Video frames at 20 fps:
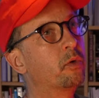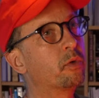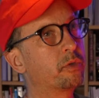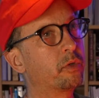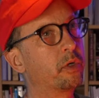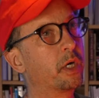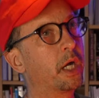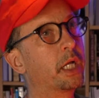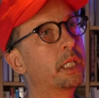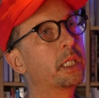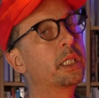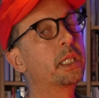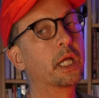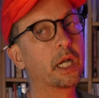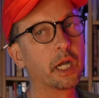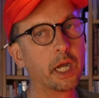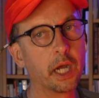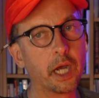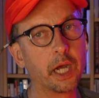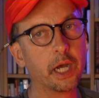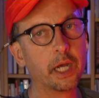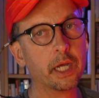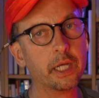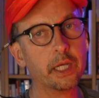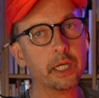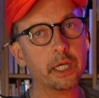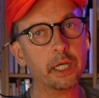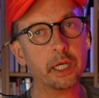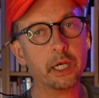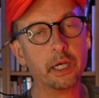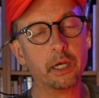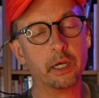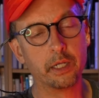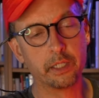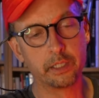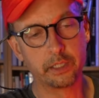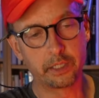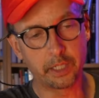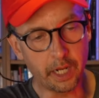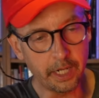事があったら
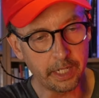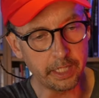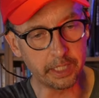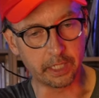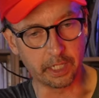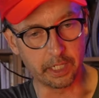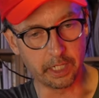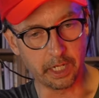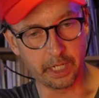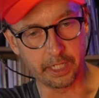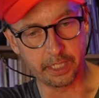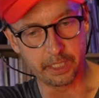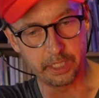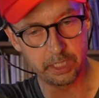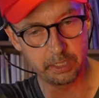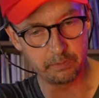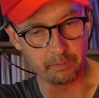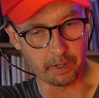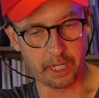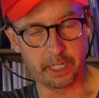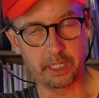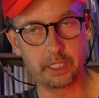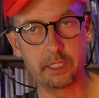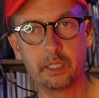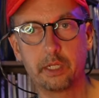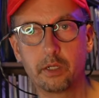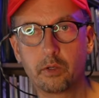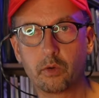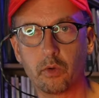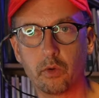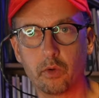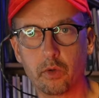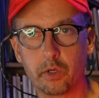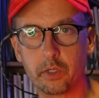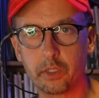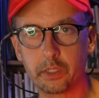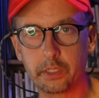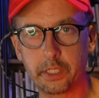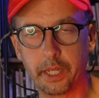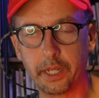誰かが1枚この
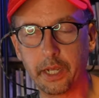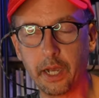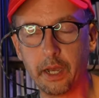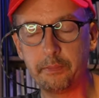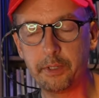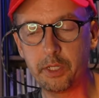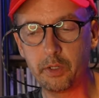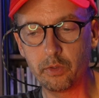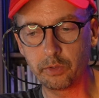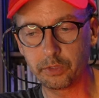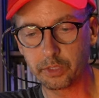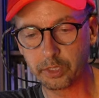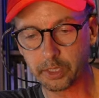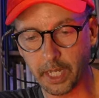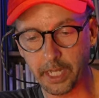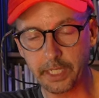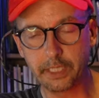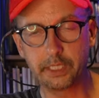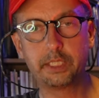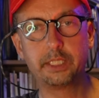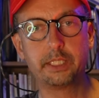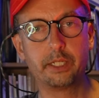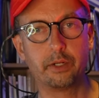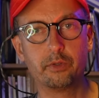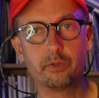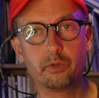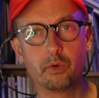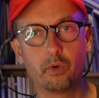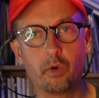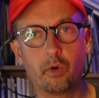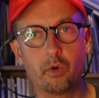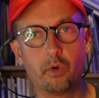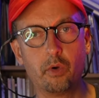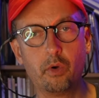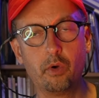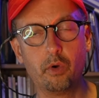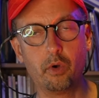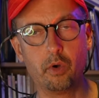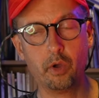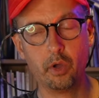手紙をサインしてるところ
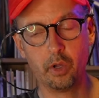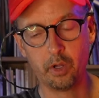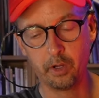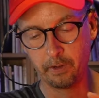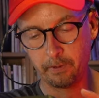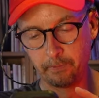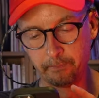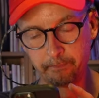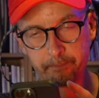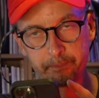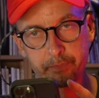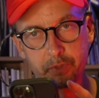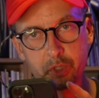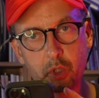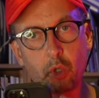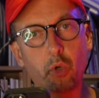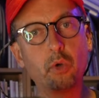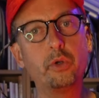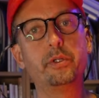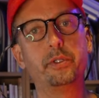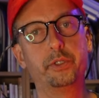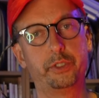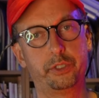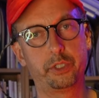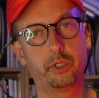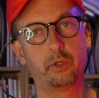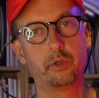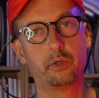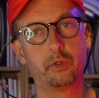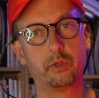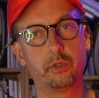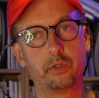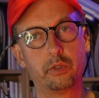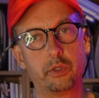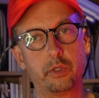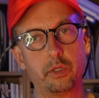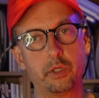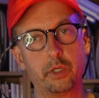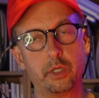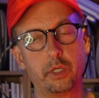を取るでしょ
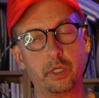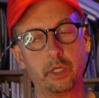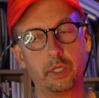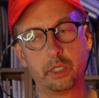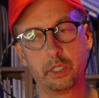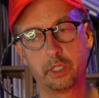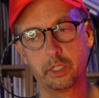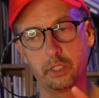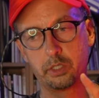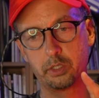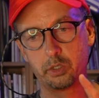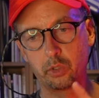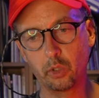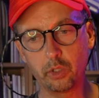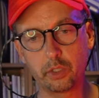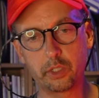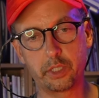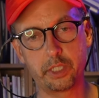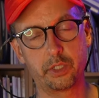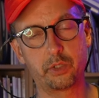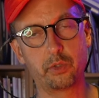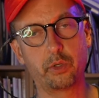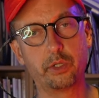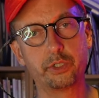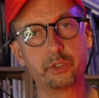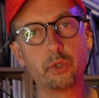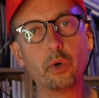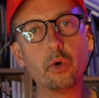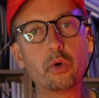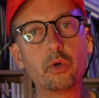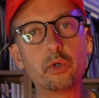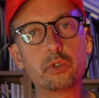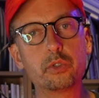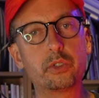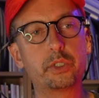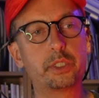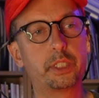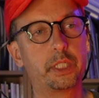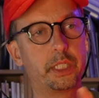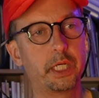取ってそれ証拠
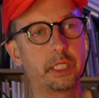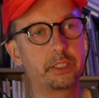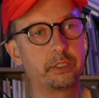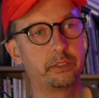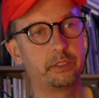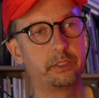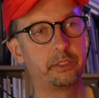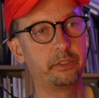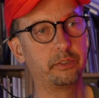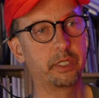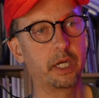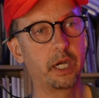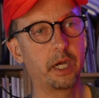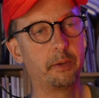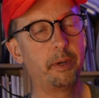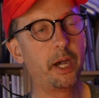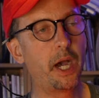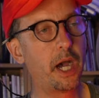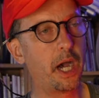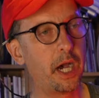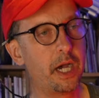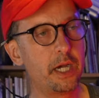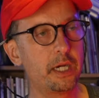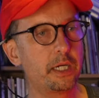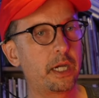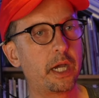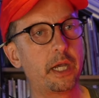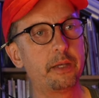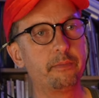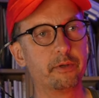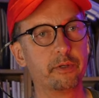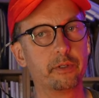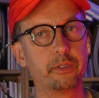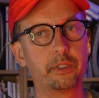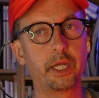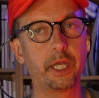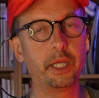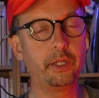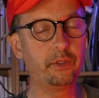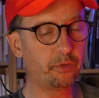として出すっていうかまあアーカイブ
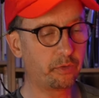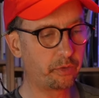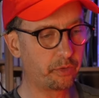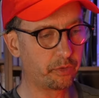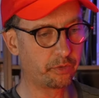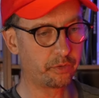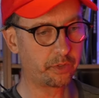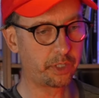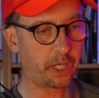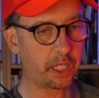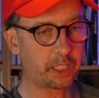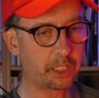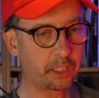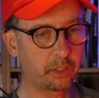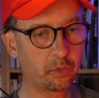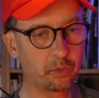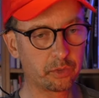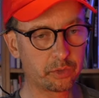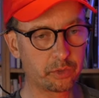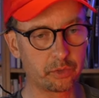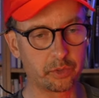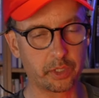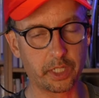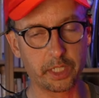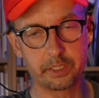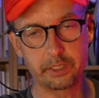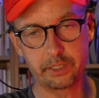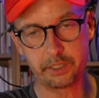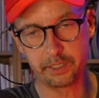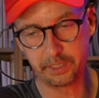大統領のやったこととか